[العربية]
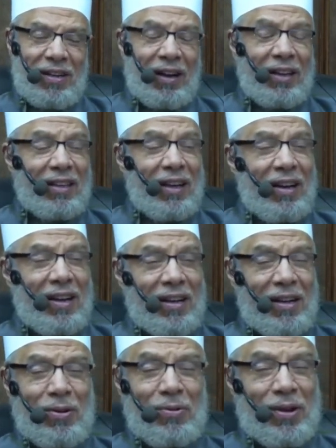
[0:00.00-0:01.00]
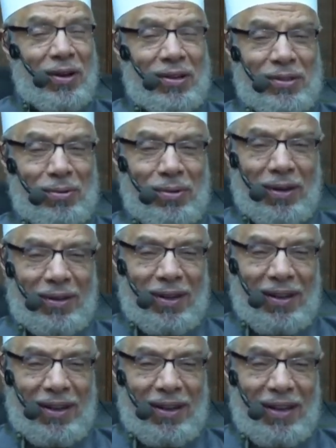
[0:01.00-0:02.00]
لقد قالت له يا رسول
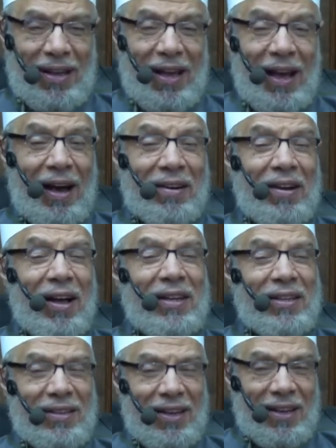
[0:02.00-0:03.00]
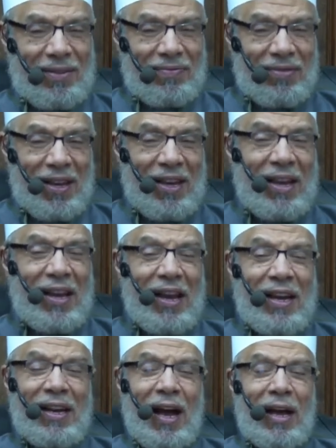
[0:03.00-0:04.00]
الله أرأيت
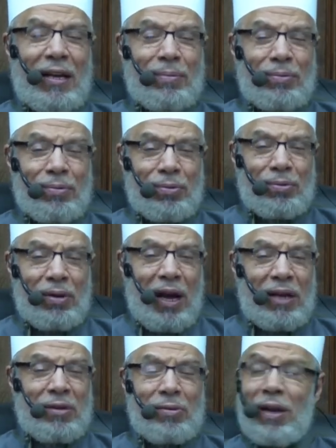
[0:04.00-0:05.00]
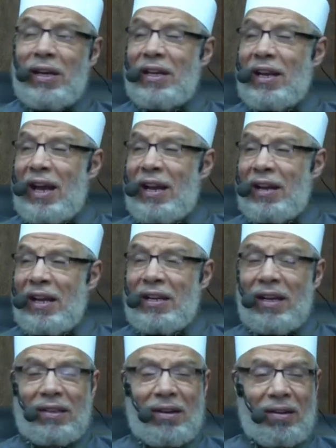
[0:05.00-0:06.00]
إن علمت أي ليلة
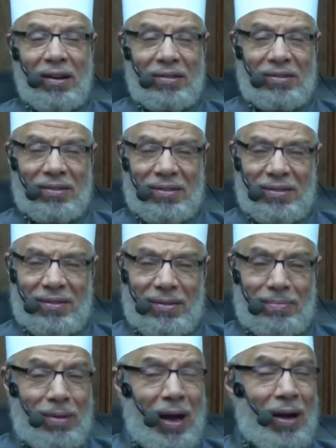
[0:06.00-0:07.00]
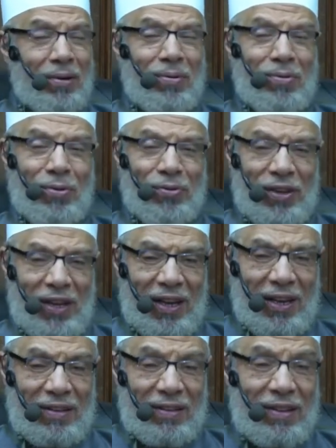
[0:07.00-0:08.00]
ليلة القدر ما أقول
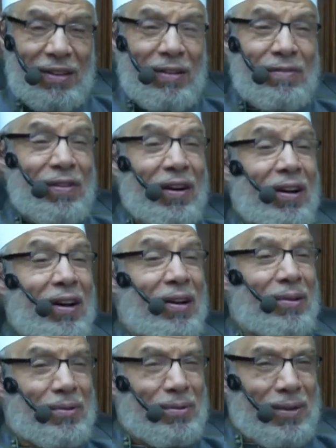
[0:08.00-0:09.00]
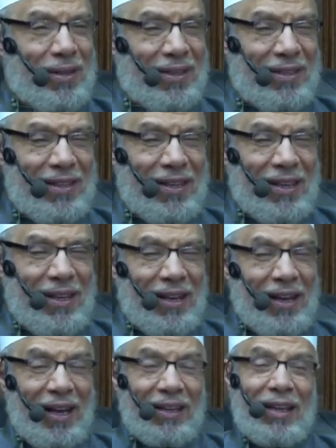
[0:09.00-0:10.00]
فيها فقال قولي
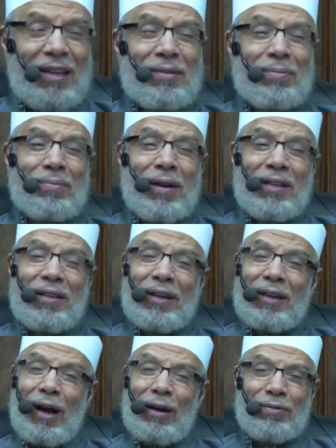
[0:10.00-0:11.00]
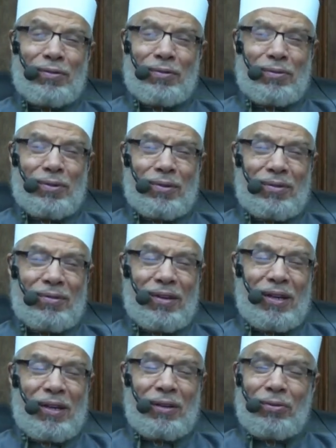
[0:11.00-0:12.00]
اللهم إنك عفو
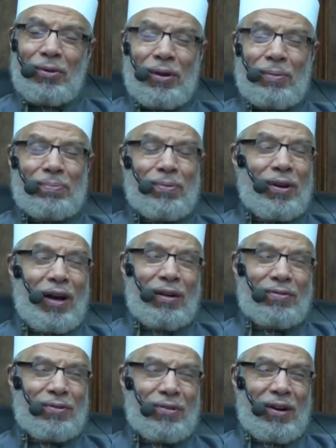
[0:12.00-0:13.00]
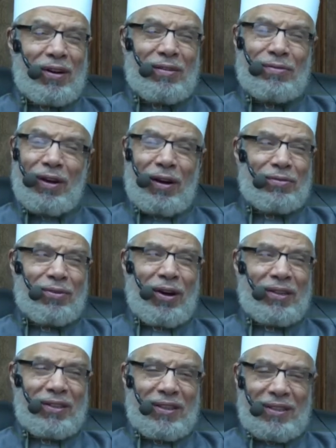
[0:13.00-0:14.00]
تحب العفو فاعف
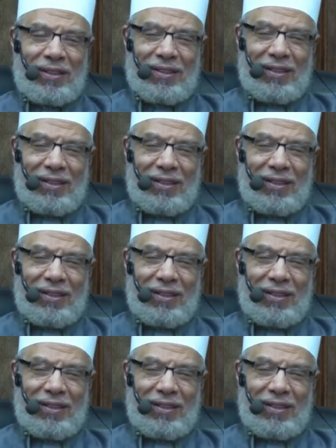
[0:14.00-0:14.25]
عني